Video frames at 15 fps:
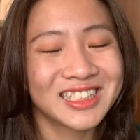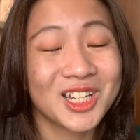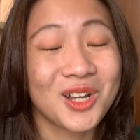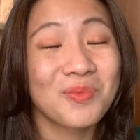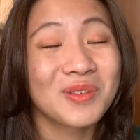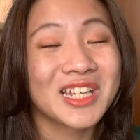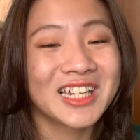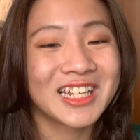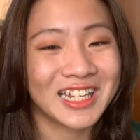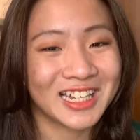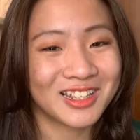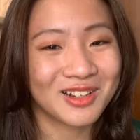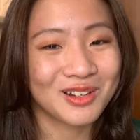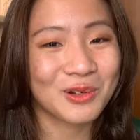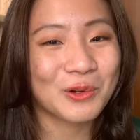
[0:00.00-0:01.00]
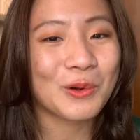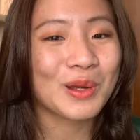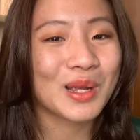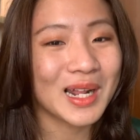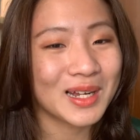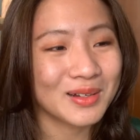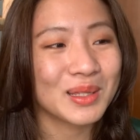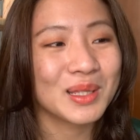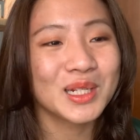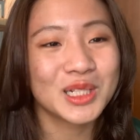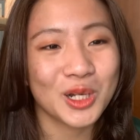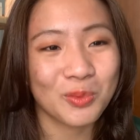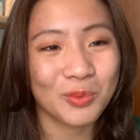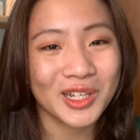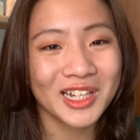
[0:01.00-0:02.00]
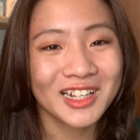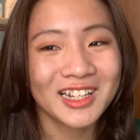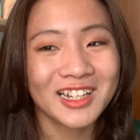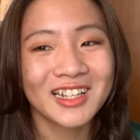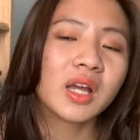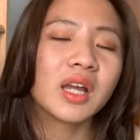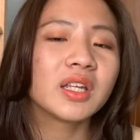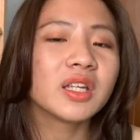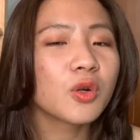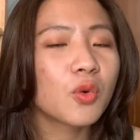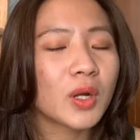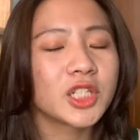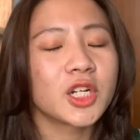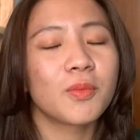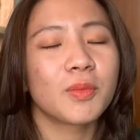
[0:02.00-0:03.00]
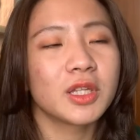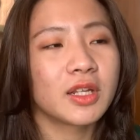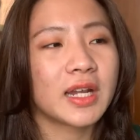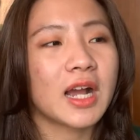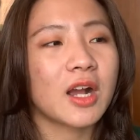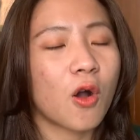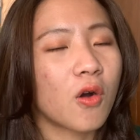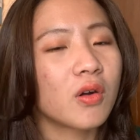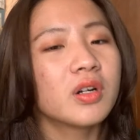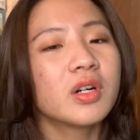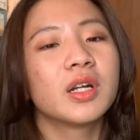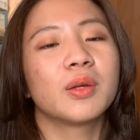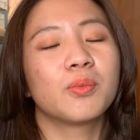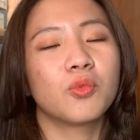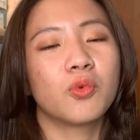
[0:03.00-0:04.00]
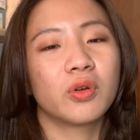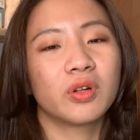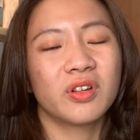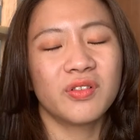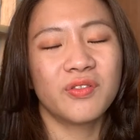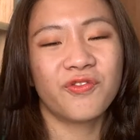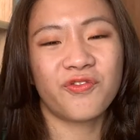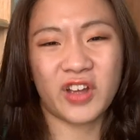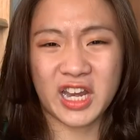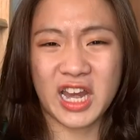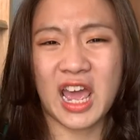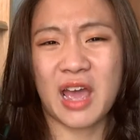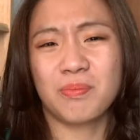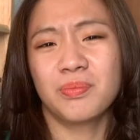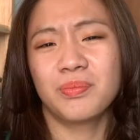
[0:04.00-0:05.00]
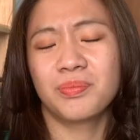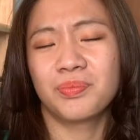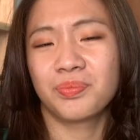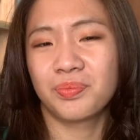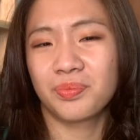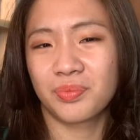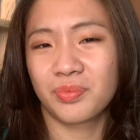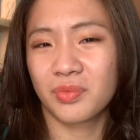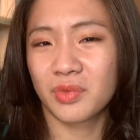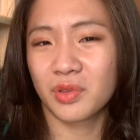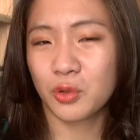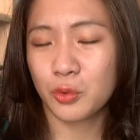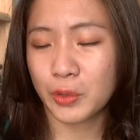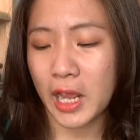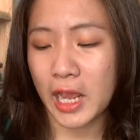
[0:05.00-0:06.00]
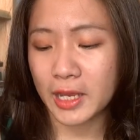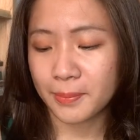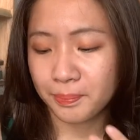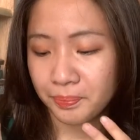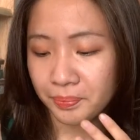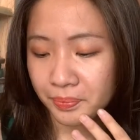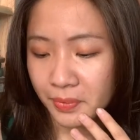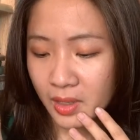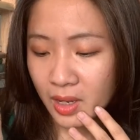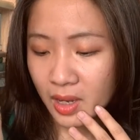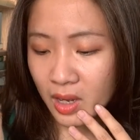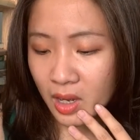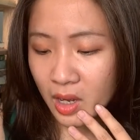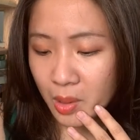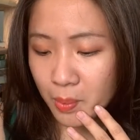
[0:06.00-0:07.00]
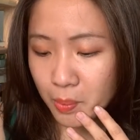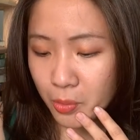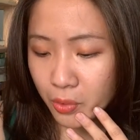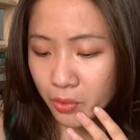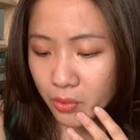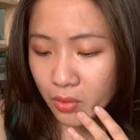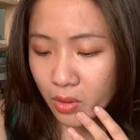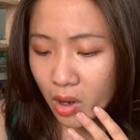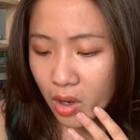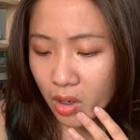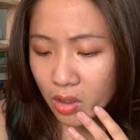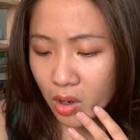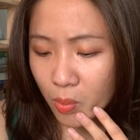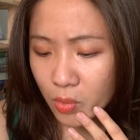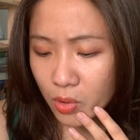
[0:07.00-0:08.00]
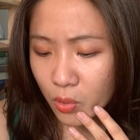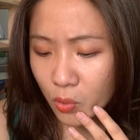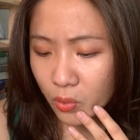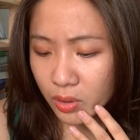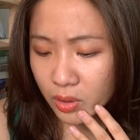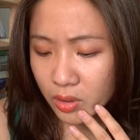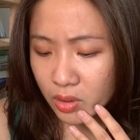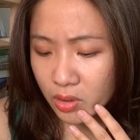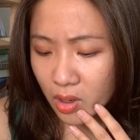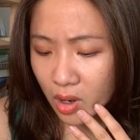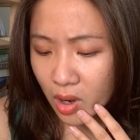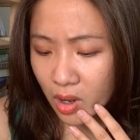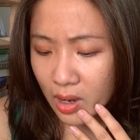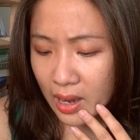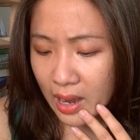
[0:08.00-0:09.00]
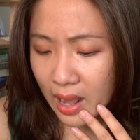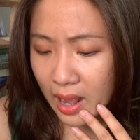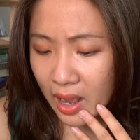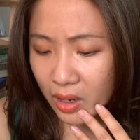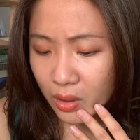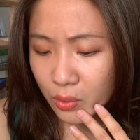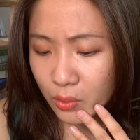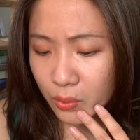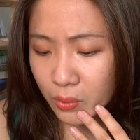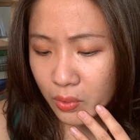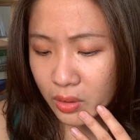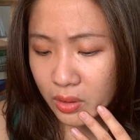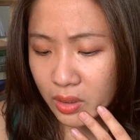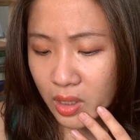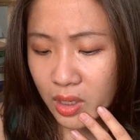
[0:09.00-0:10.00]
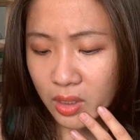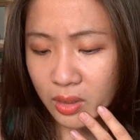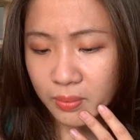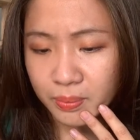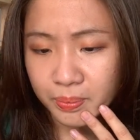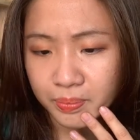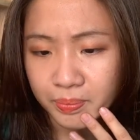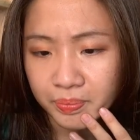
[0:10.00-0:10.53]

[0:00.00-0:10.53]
trong khi kỳ thực cô ấy là người giết chồng ấy nhưng quan trọng bây giờ đang có người muốn phá đám cô này một uh, có một cuốn nữa là cuốn um,